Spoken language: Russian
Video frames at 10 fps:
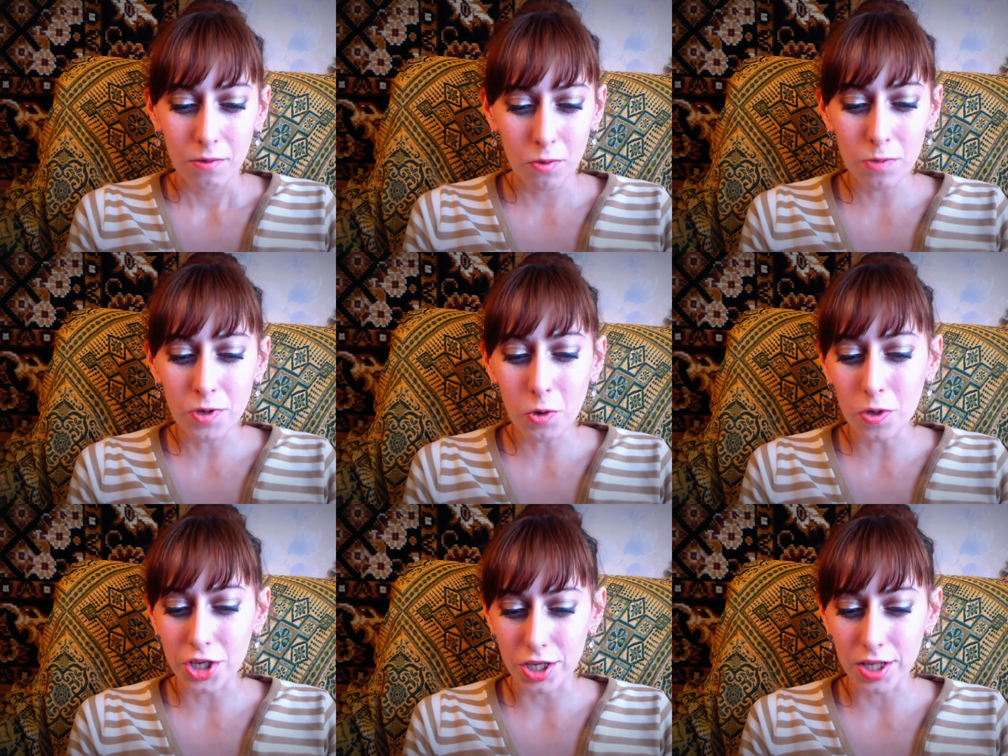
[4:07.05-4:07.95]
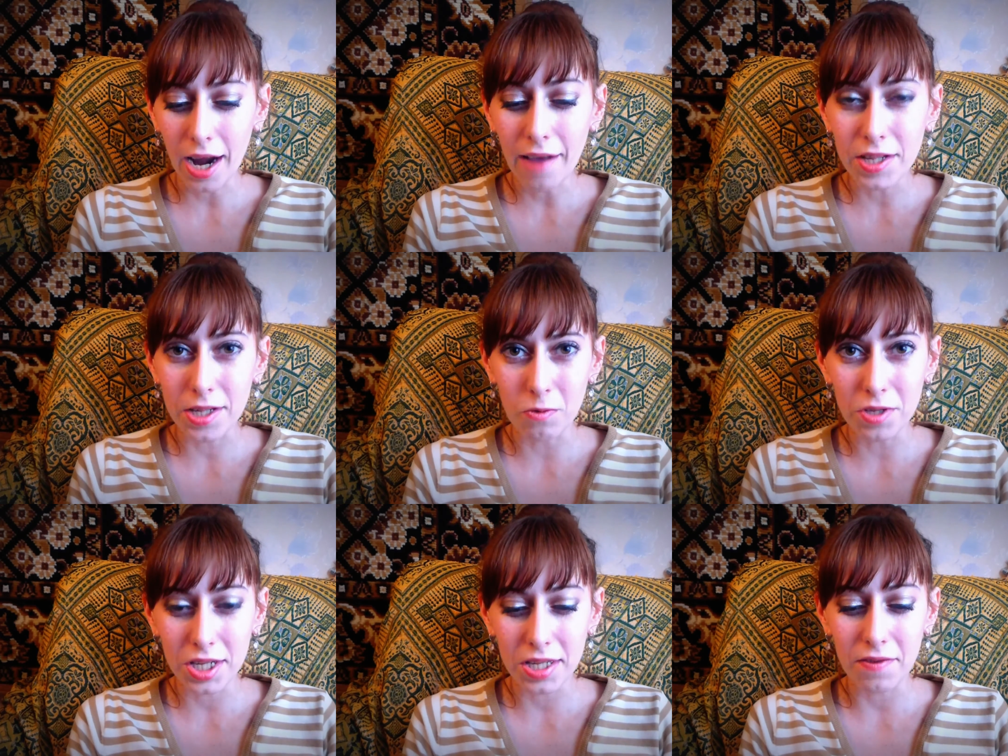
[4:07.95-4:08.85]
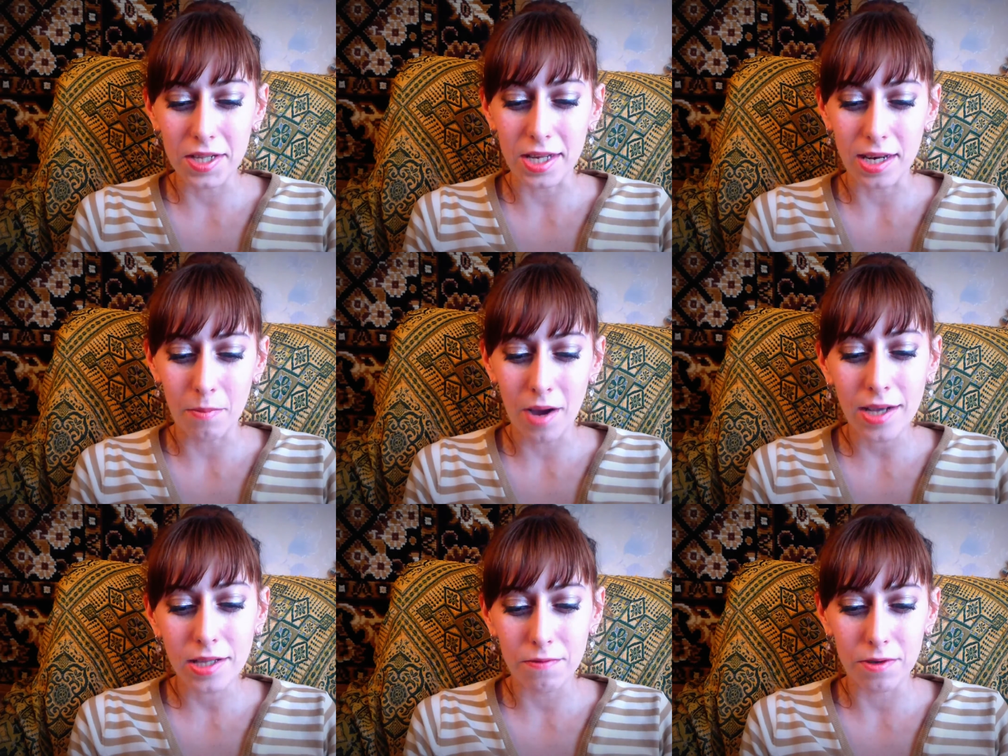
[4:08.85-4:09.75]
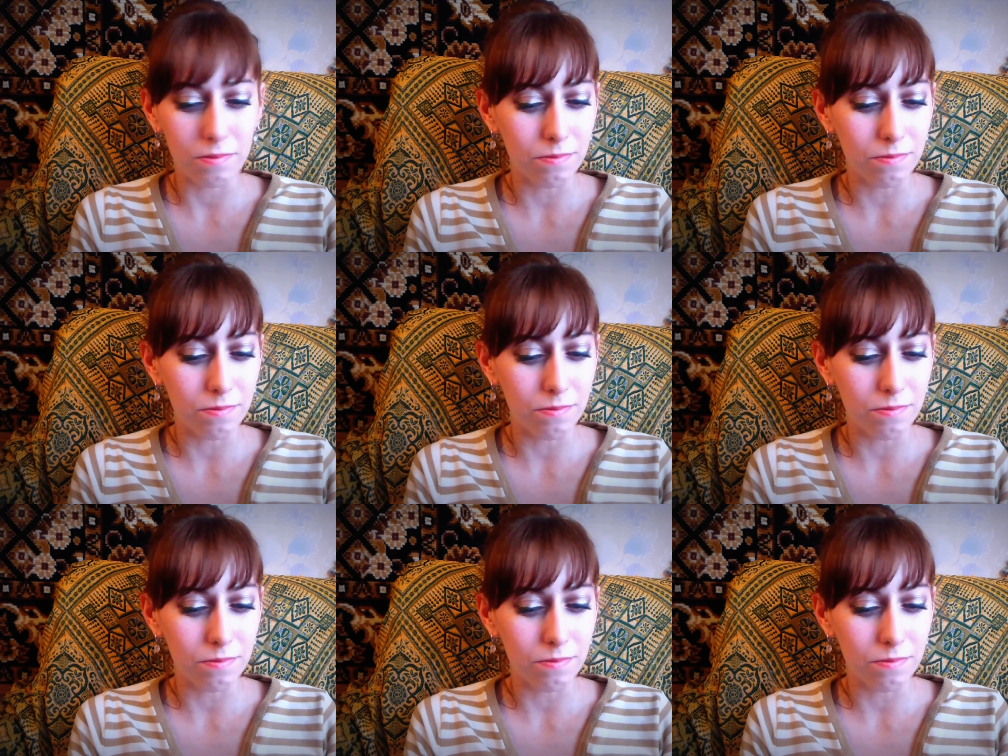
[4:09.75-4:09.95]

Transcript: Он не очень нравится, он действительно матовый,